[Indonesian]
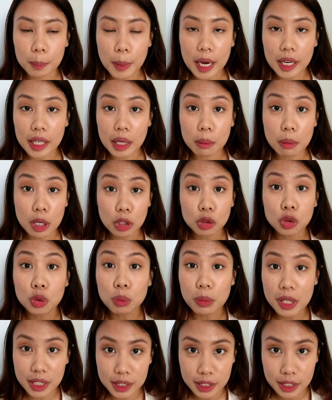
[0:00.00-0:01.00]
ban
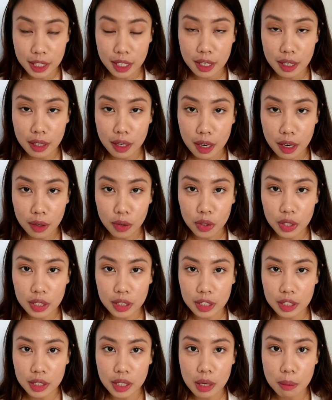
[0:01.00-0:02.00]
tubeless ya kalau
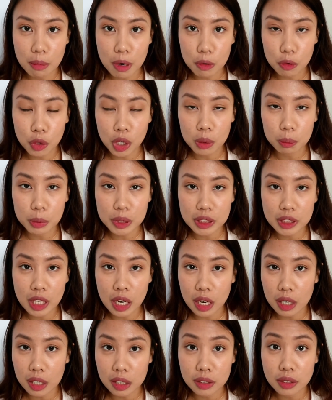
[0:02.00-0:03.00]
ketika melakukan
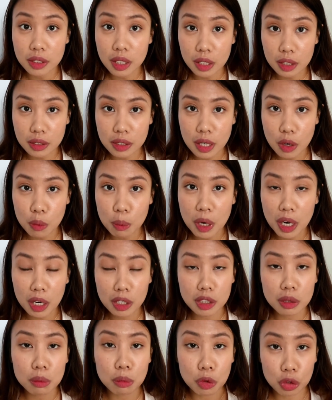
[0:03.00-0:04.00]
perjalanan jarak jauh
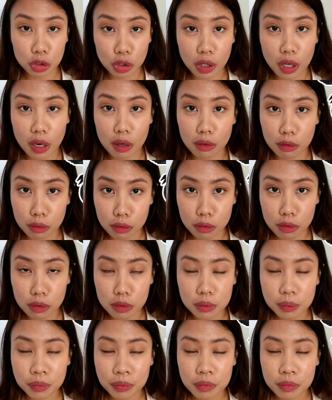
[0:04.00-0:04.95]
makanya motor aku